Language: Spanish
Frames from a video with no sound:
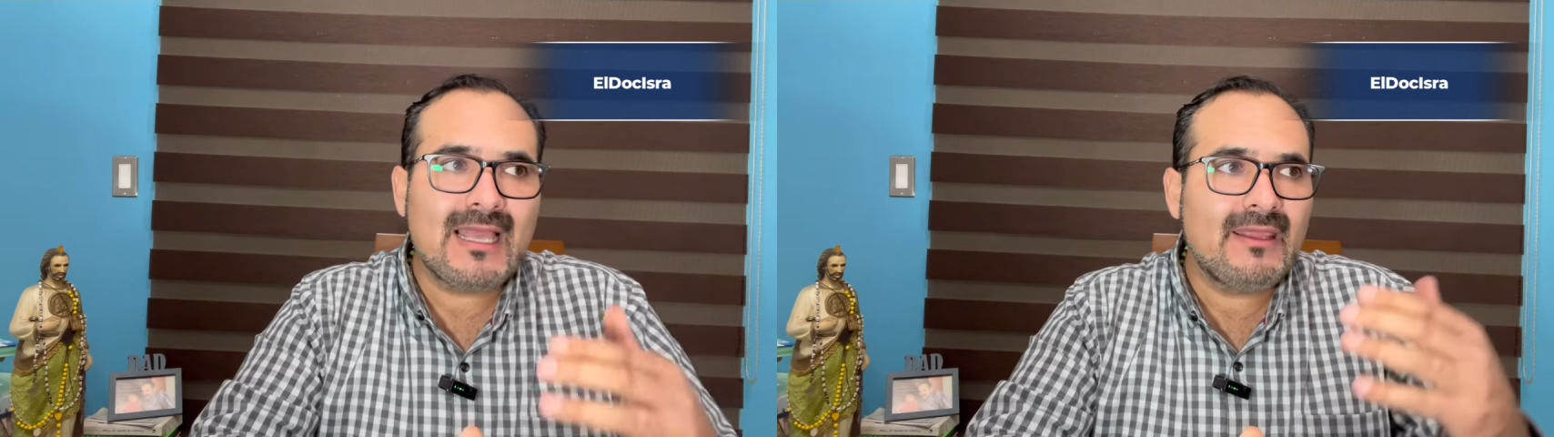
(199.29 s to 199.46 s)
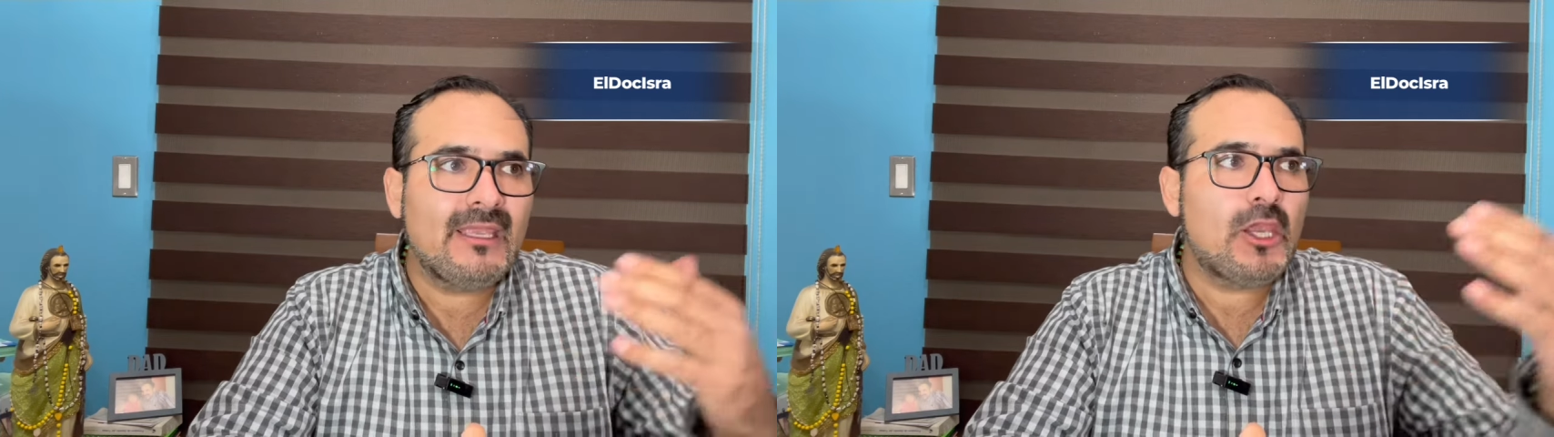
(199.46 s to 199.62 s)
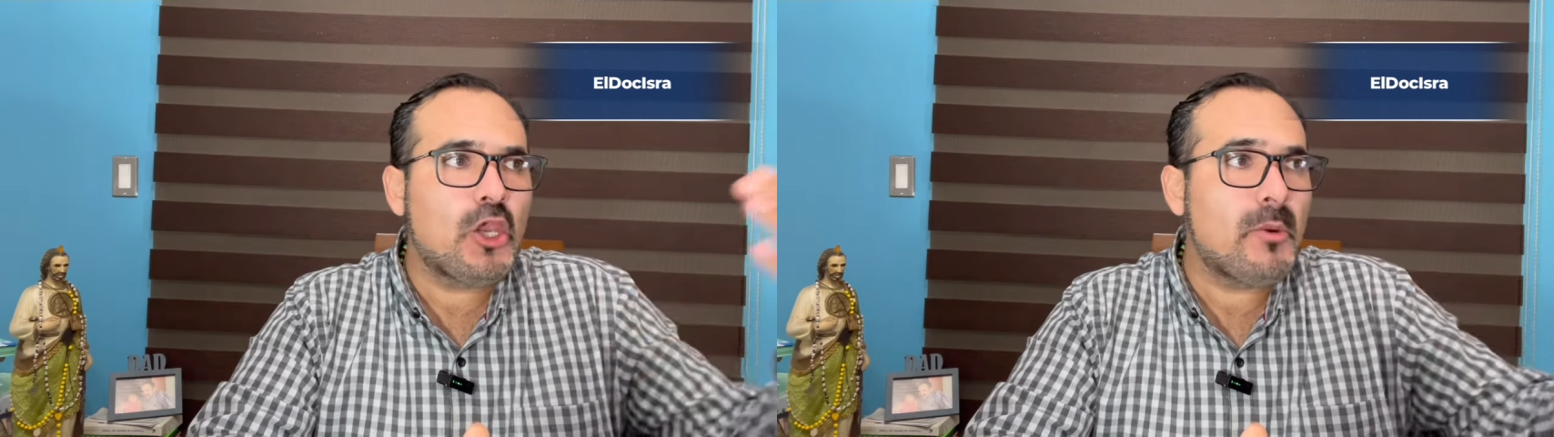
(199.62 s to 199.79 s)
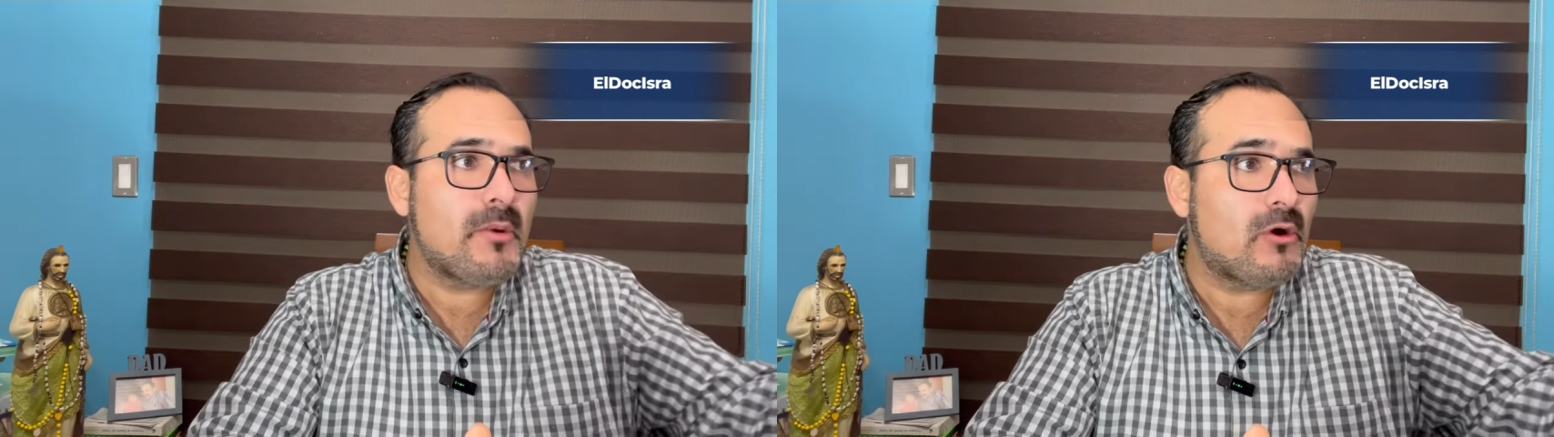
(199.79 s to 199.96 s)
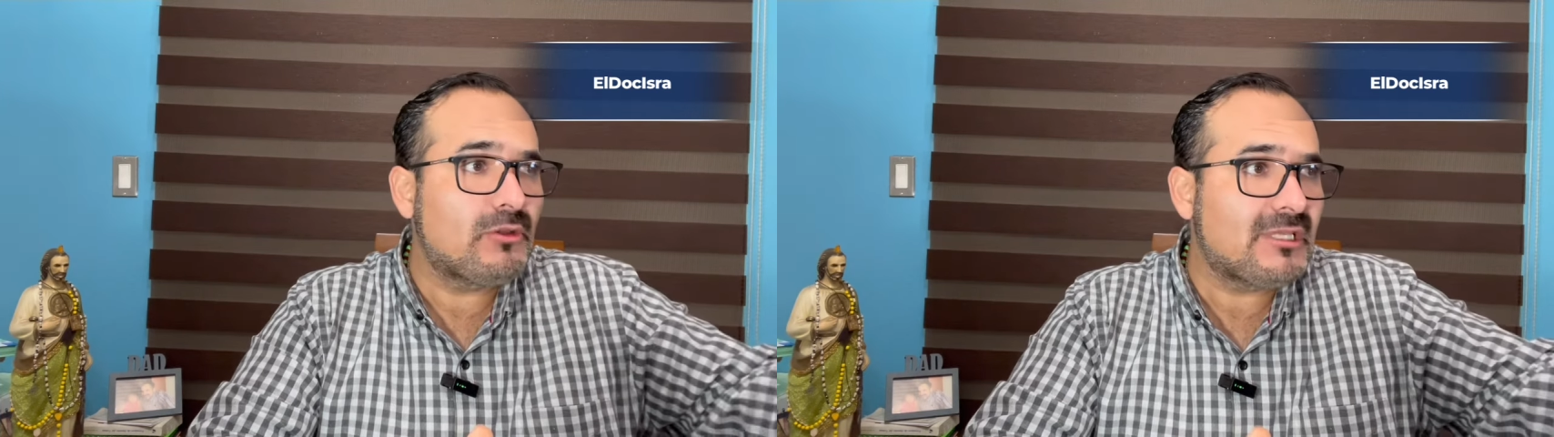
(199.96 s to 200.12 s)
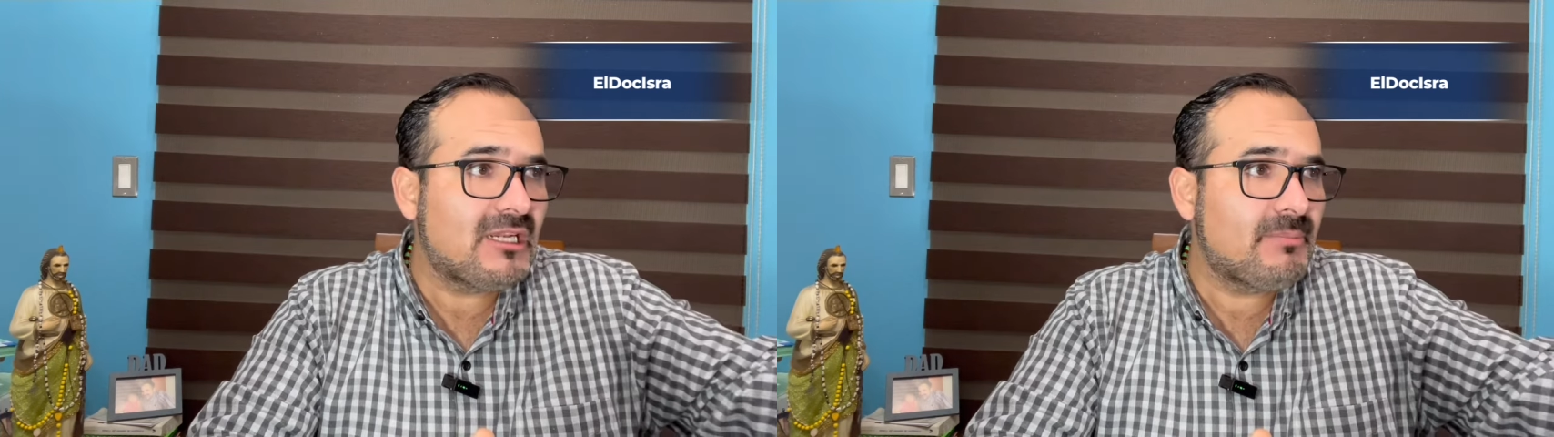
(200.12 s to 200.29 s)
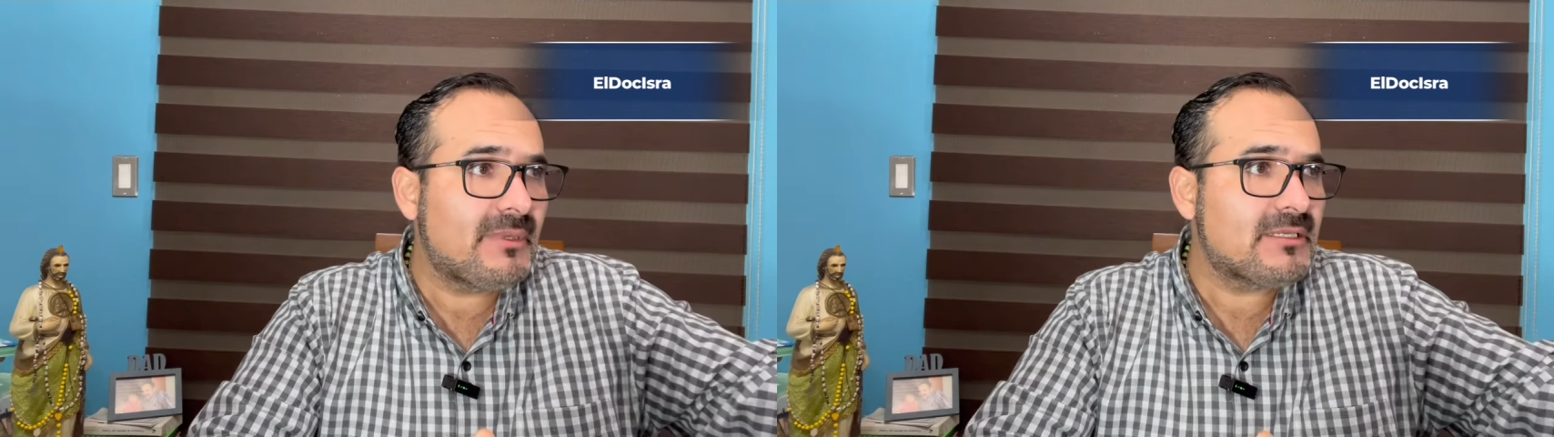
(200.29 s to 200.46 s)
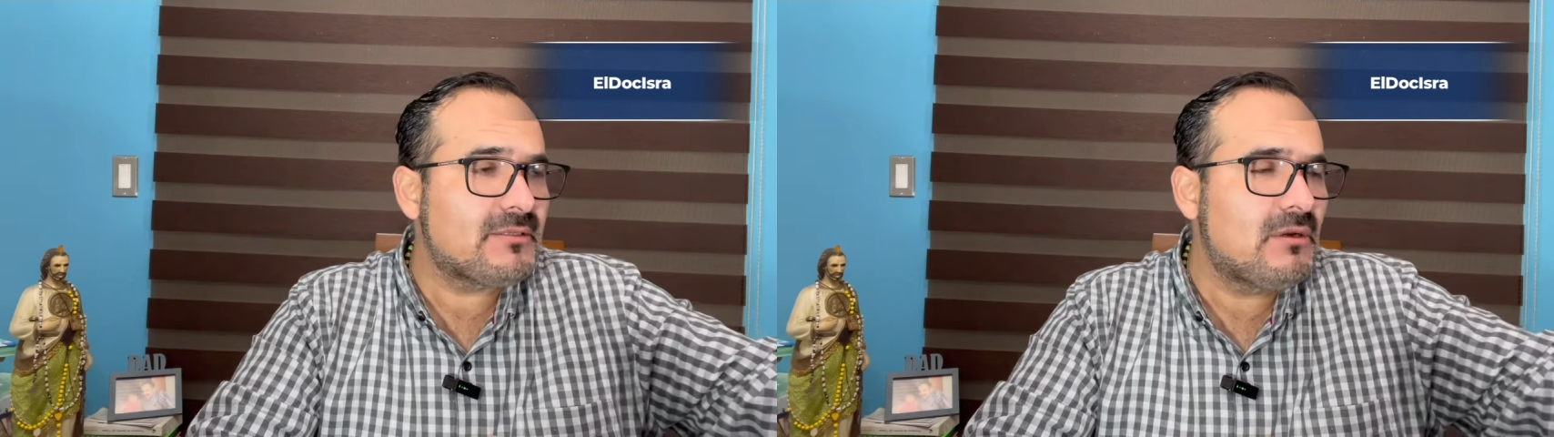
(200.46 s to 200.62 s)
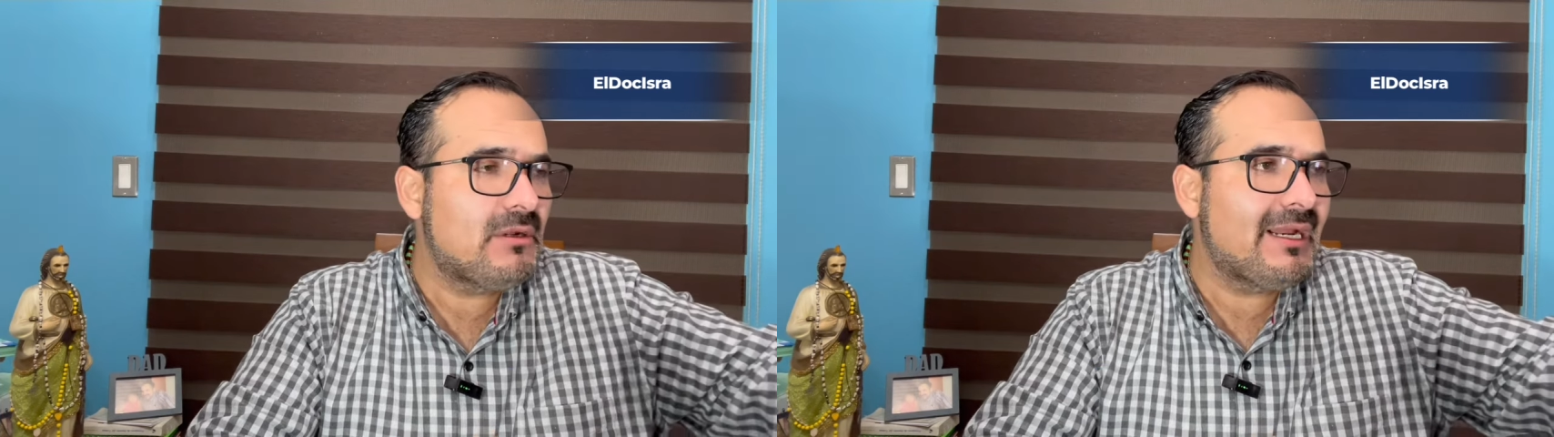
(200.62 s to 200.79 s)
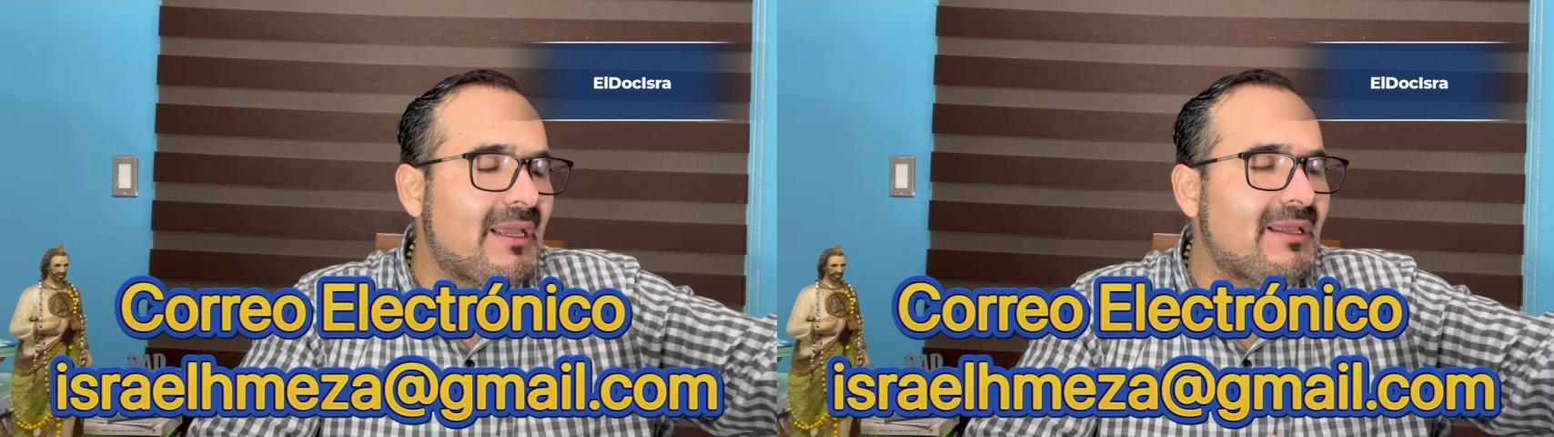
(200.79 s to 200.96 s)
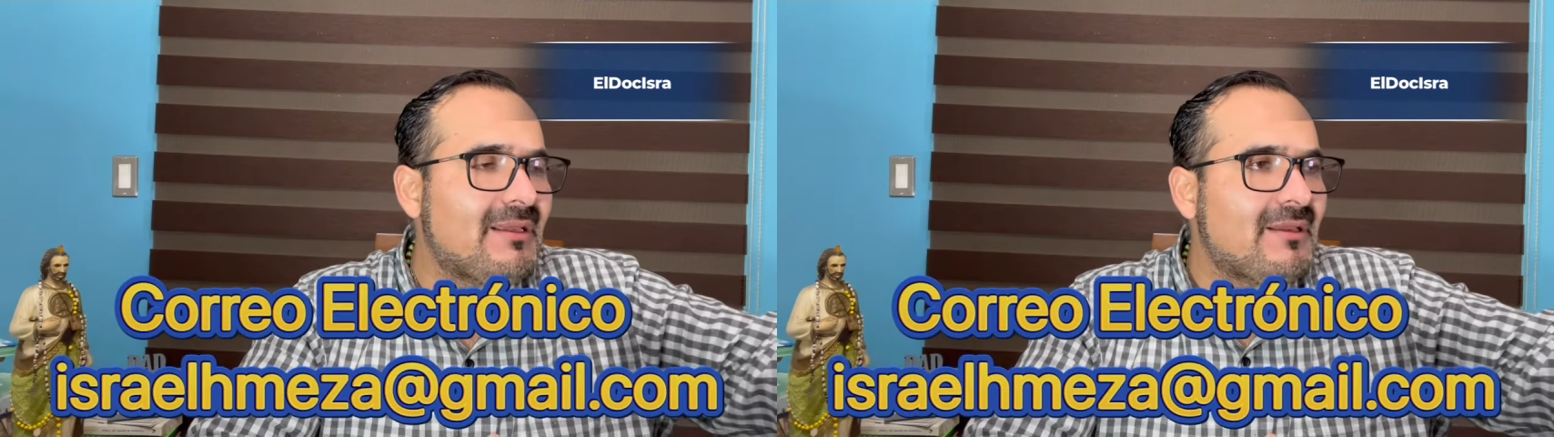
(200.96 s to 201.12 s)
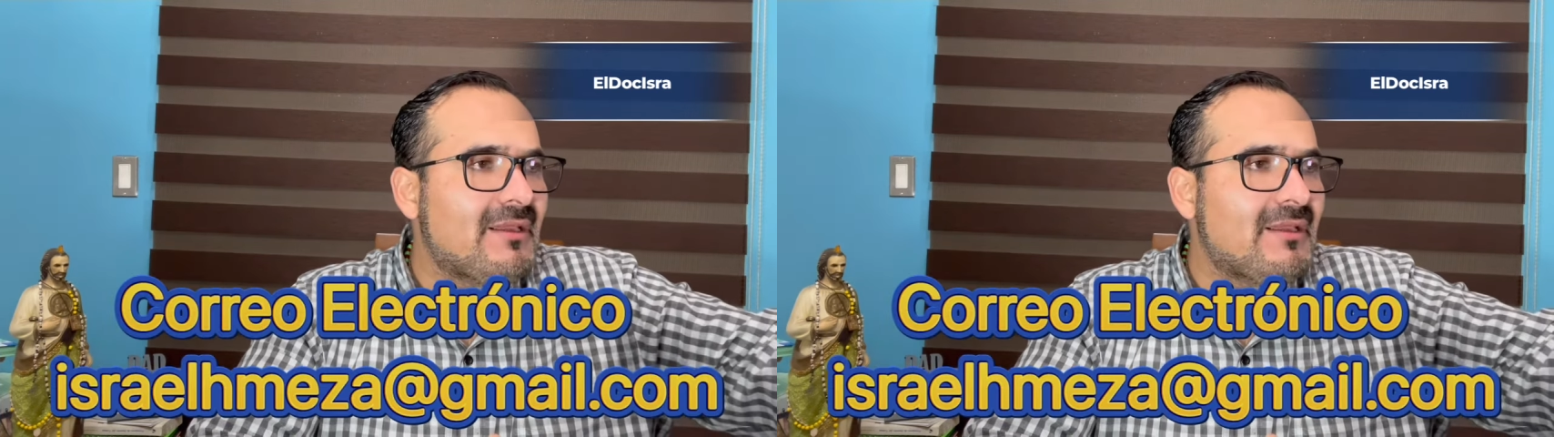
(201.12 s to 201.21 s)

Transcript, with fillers: ah, de que yo vivo con tal persona,